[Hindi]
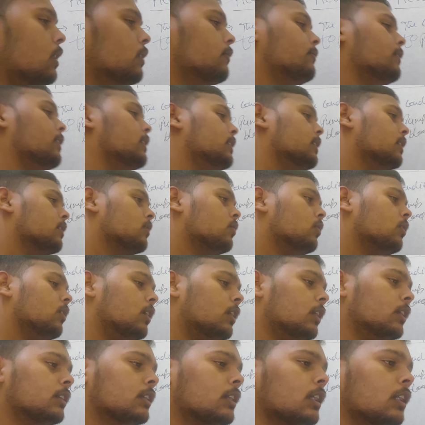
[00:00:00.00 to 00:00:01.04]
हार्ट फेलियर को
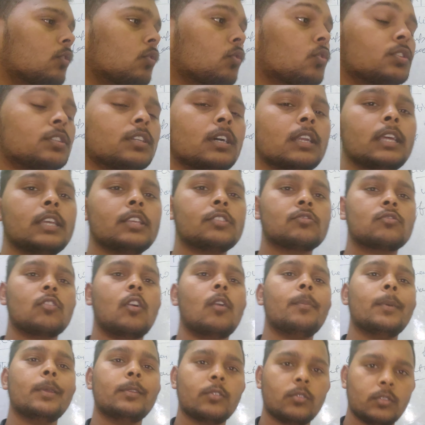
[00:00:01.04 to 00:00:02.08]
हार्ट का रुक जाना
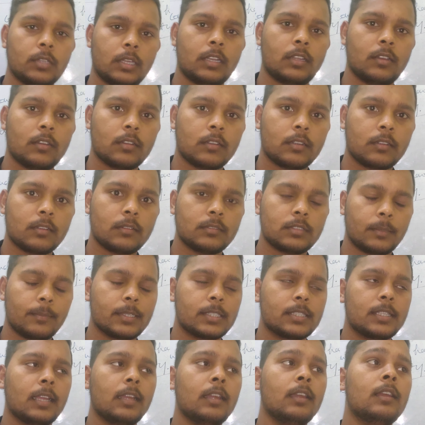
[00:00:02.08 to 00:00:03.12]
स्टॉपेज हो जाना
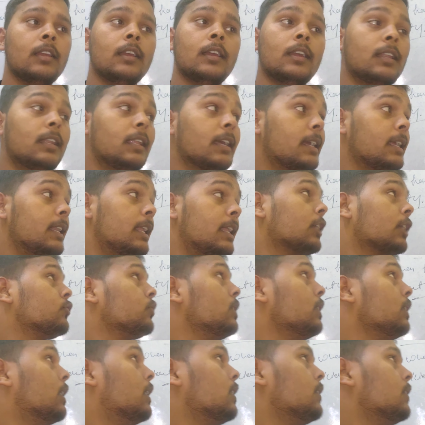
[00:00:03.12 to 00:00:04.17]
समझते हैं लेकिन
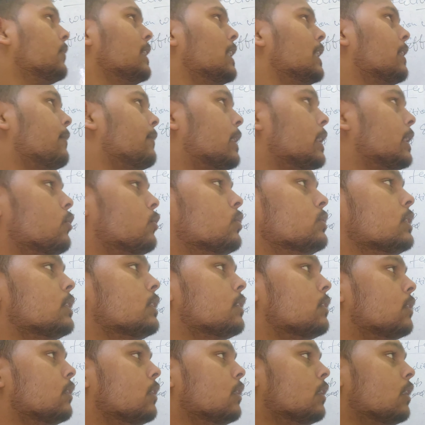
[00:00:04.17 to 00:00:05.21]
एक्चुअली हार्ट फेलियर में नहीं
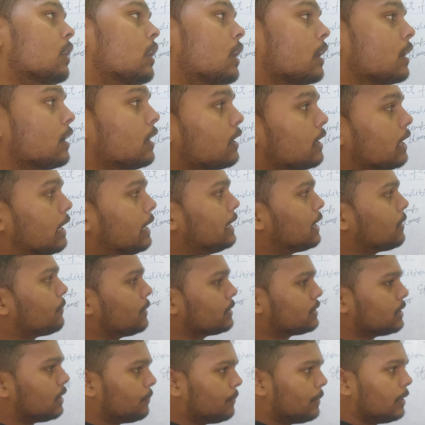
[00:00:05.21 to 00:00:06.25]
होता अगर कार्डियक
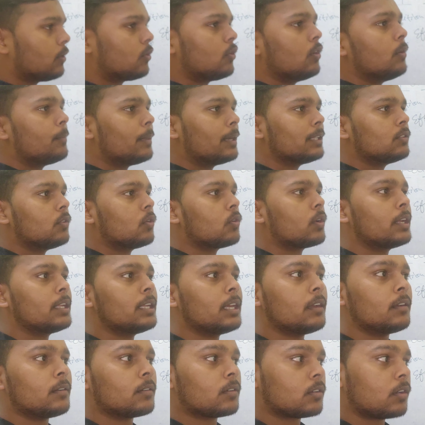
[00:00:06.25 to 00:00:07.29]
मसल बिल्कुल बंद हो गई
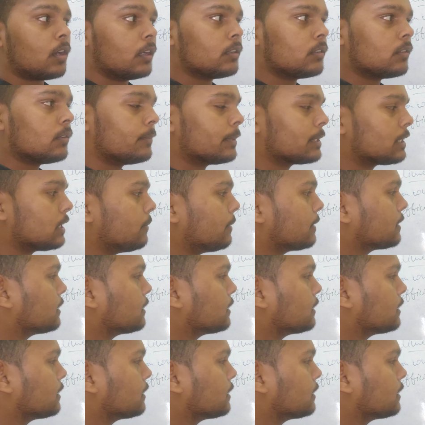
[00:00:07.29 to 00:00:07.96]
है मतलब